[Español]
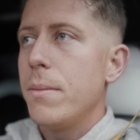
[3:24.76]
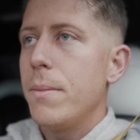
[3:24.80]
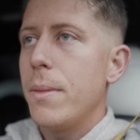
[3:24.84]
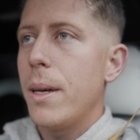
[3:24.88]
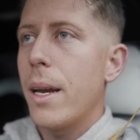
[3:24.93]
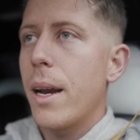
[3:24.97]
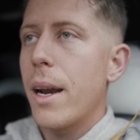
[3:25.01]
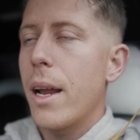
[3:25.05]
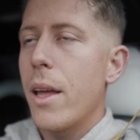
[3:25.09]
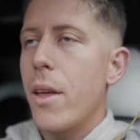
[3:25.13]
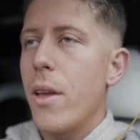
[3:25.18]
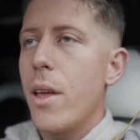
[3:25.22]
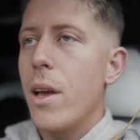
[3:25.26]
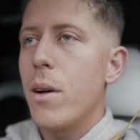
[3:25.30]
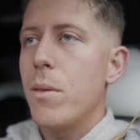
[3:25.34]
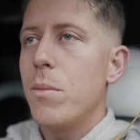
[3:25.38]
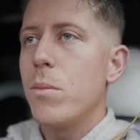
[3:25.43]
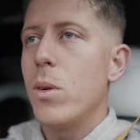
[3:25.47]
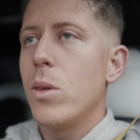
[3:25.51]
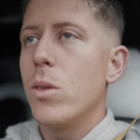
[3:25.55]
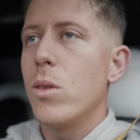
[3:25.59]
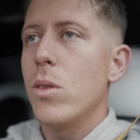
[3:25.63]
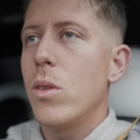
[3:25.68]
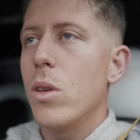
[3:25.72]
me raya ya un
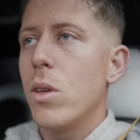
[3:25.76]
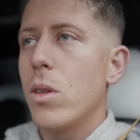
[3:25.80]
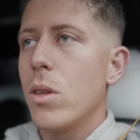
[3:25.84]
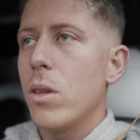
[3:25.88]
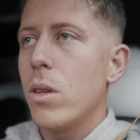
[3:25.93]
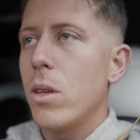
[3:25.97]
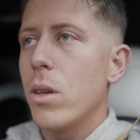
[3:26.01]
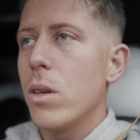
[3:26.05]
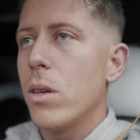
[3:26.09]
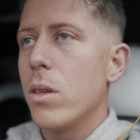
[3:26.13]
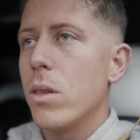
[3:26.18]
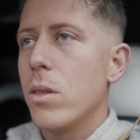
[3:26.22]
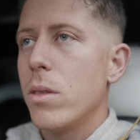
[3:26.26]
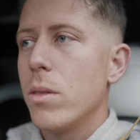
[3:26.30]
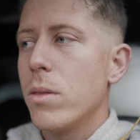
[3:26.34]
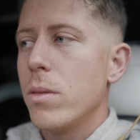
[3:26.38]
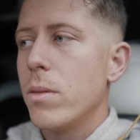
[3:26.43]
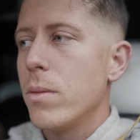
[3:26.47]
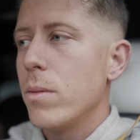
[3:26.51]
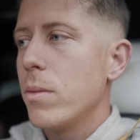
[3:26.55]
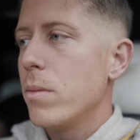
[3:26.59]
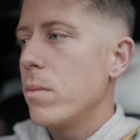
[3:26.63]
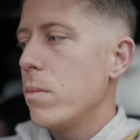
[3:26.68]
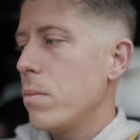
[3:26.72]
montón, tío.
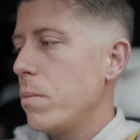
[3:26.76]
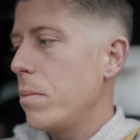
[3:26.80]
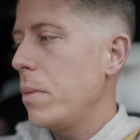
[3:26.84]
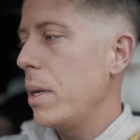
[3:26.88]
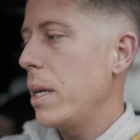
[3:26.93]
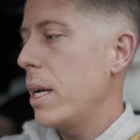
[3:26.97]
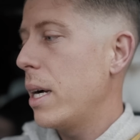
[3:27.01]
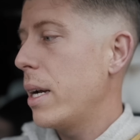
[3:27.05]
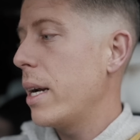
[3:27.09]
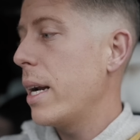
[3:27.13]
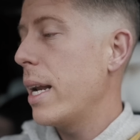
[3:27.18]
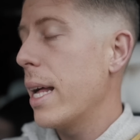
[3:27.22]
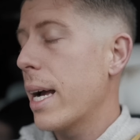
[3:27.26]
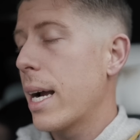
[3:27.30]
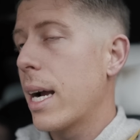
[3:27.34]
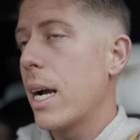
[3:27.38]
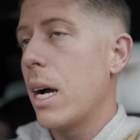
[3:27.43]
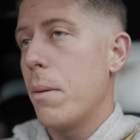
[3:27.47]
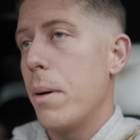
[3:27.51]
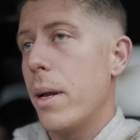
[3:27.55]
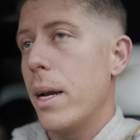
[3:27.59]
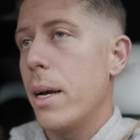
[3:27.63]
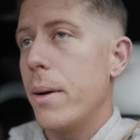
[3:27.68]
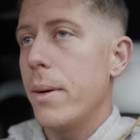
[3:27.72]
Mirar a las
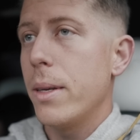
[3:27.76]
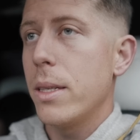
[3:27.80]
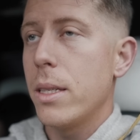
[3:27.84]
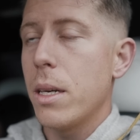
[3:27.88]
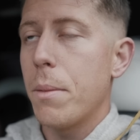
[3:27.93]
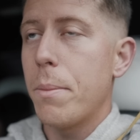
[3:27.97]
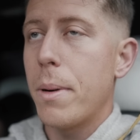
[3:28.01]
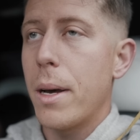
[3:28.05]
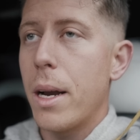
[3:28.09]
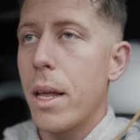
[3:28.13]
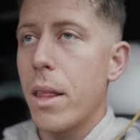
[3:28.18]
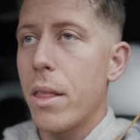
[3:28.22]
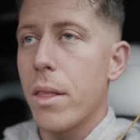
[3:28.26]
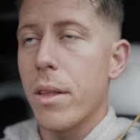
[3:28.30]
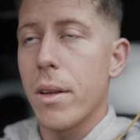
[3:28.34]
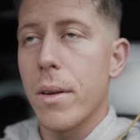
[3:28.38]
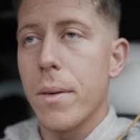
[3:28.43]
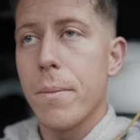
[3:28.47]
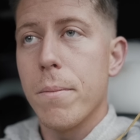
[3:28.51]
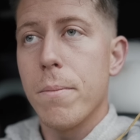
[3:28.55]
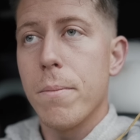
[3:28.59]
cámaras, desaparecen.